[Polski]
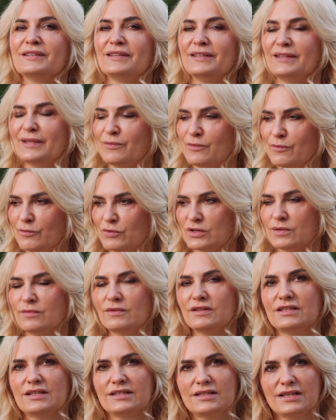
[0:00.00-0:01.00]
Dzięki temu
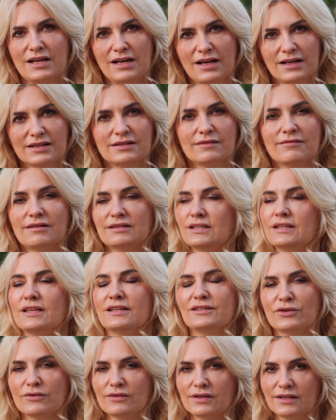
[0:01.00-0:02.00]
możemy się zrelaksować, a
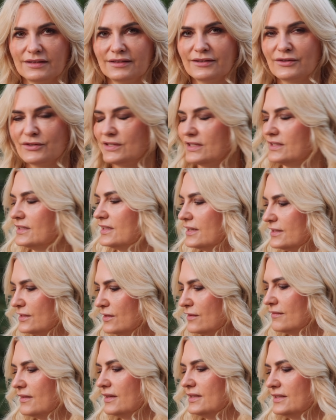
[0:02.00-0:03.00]
nie ciągle tylko się
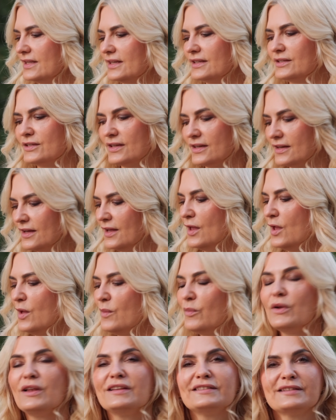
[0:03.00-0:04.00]
stresować. Także
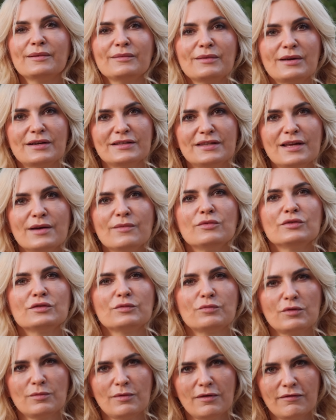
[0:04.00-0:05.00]
polecam każdemu
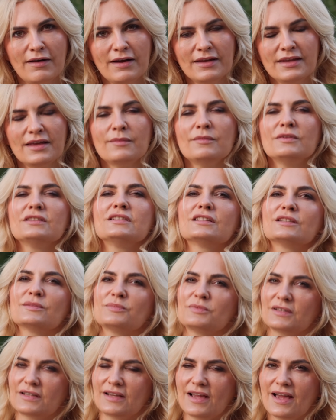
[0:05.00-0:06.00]
spróbowanie. Myślę,
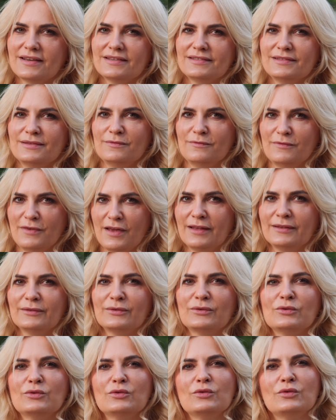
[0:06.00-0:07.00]
że przy każdym
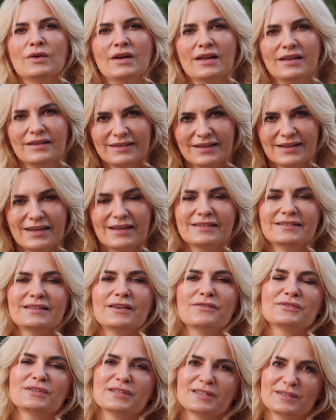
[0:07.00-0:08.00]
wianku, tak jak
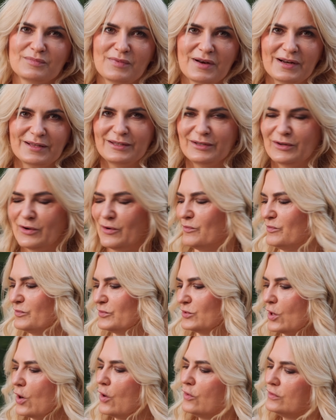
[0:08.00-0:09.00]
zawsze z praktyką
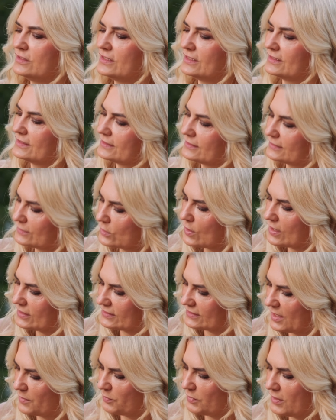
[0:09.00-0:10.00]
przychodzi, jest
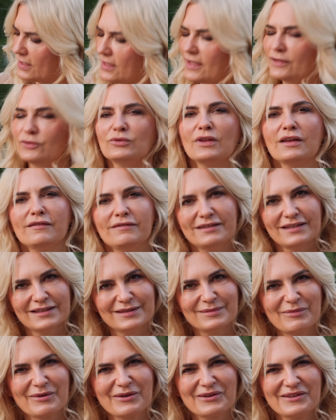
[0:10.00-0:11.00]
coraz lepiej. Ja tutaj
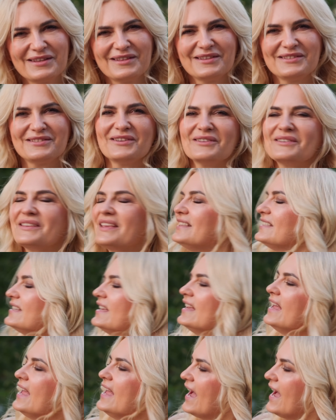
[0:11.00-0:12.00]
widzę sporo niedociągnięć,
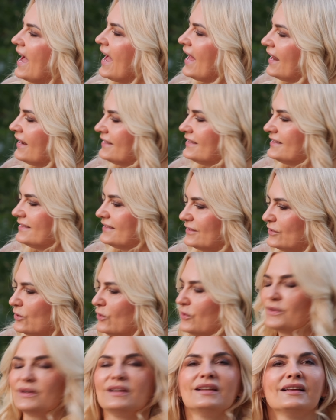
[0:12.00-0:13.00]
ale
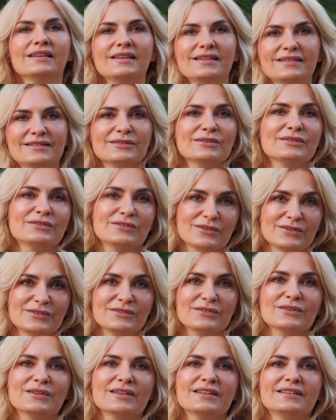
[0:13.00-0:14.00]
ciągle jest to coś,
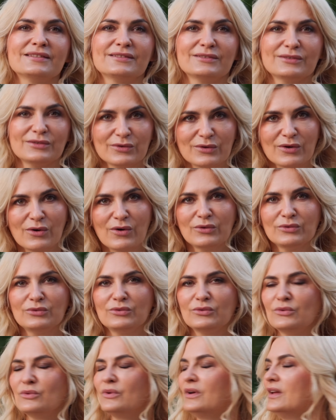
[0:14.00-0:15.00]
co jest z
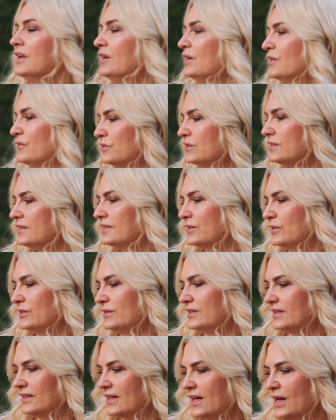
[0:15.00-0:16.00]
ogrodu.
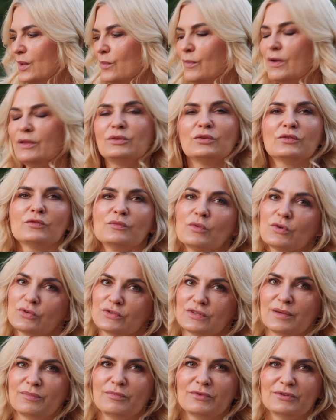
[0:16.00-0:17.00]
Wszystko z tych elementów
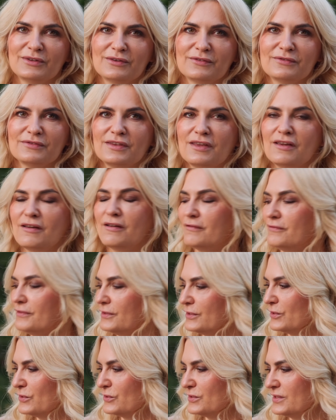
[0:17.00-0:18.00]
można ponownie
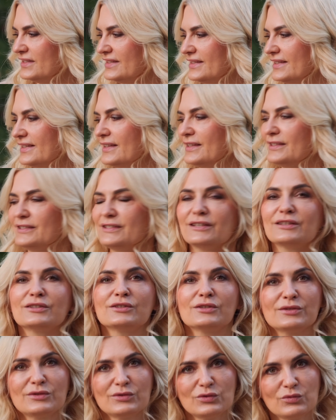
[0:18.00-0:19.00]
wykorzystać,
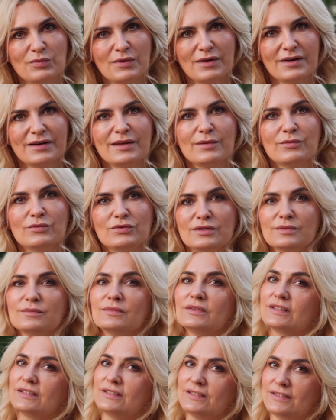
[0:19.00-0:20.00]
także super, nie
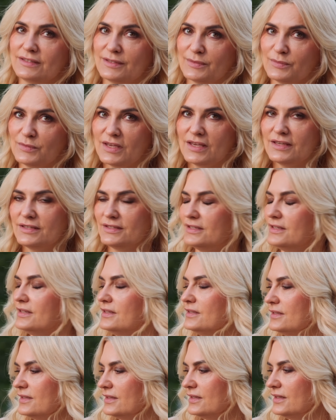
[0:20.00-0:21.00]
musimy gdzieś tam
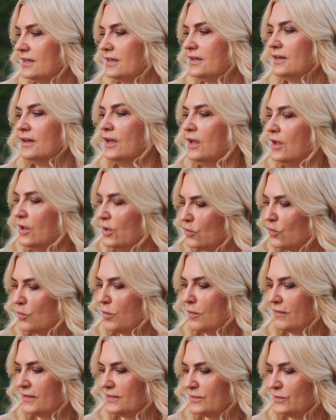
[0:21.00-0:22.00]
jeździć i
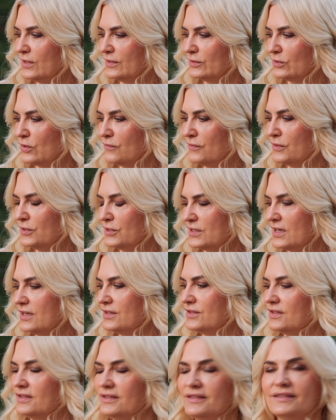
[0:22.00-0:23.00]
kupować dodatkowych
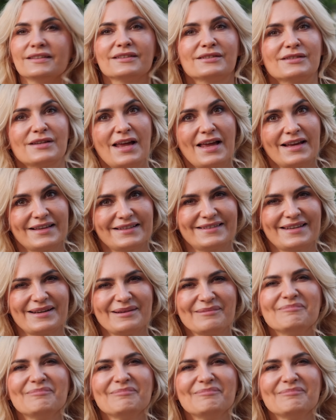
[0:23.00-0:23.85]
rzeczy, także ekstra.